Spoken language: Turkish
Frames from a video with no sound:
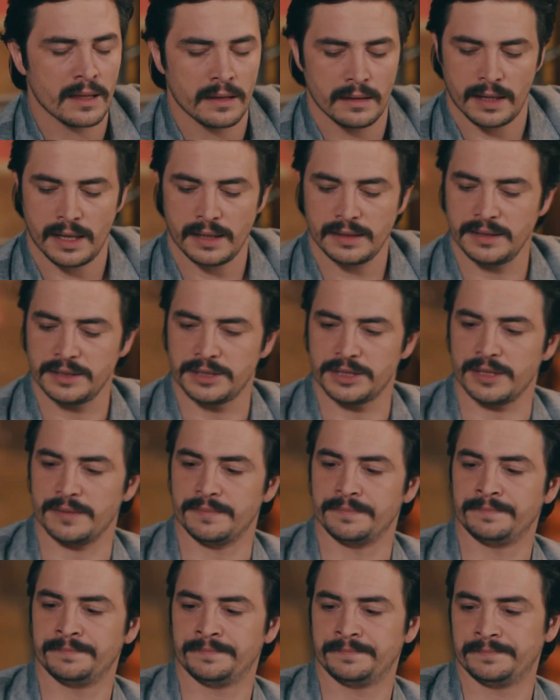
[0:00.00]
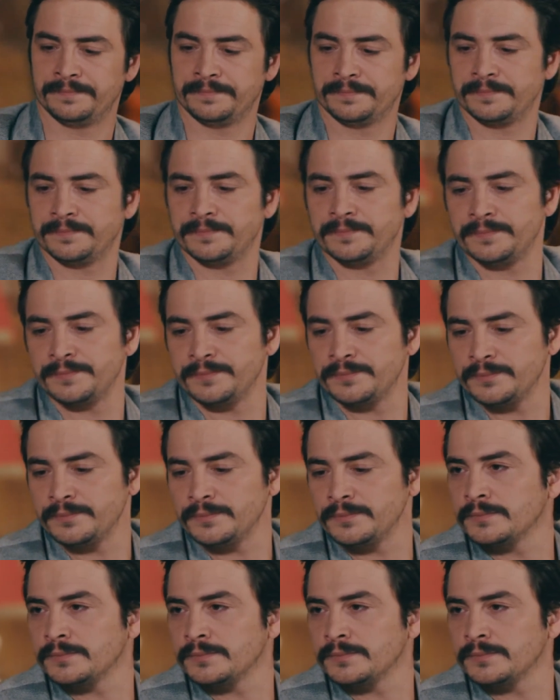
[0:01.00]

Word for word: Hadi Aa, geber, geber,